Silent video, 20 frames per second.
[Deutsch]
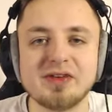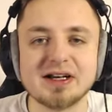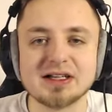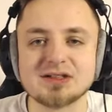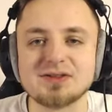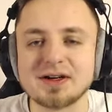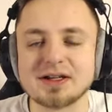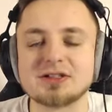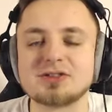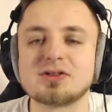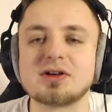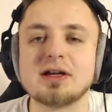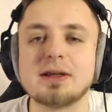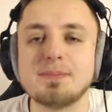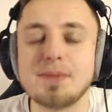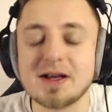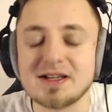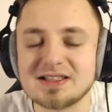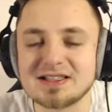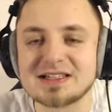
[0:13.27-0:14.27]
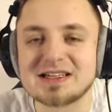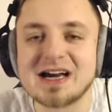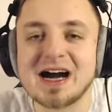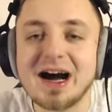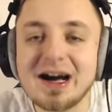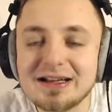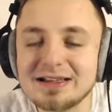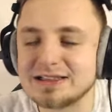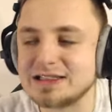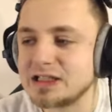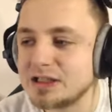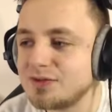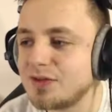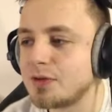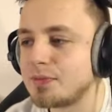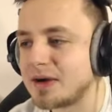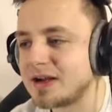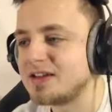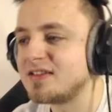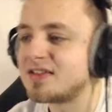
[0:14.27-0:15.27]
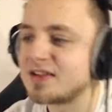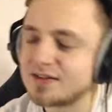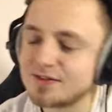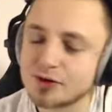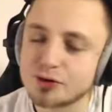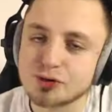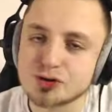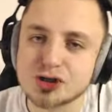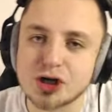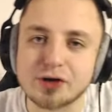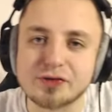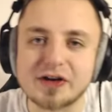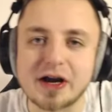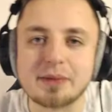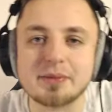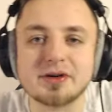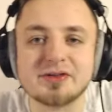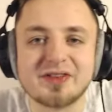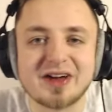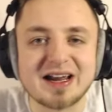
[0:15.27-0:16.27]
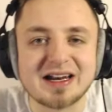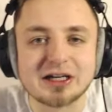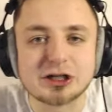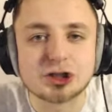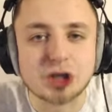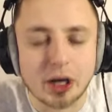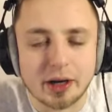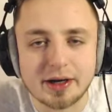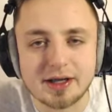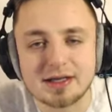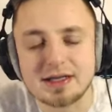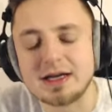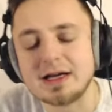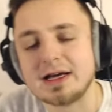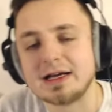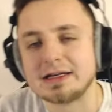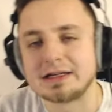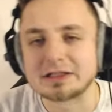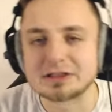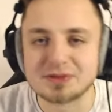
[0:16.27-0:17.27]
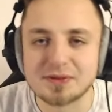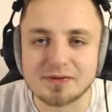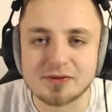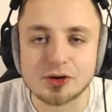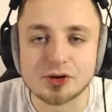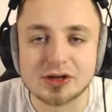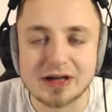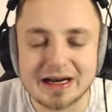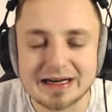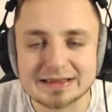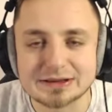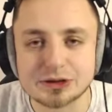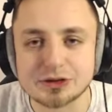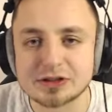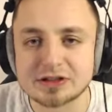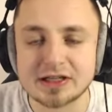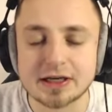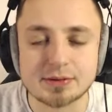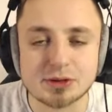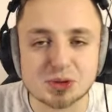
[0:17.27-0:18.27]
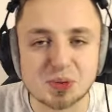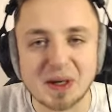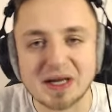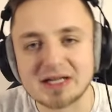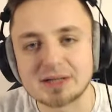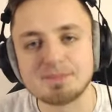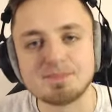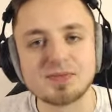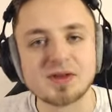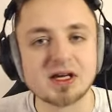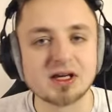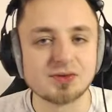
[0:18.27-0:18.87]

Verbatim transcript: wer ist vielleicht sogar die beste Karte, die wir bei dieser Evolution-Aufgabe wählen können. Das werden wir heute alles im Detail besprechen.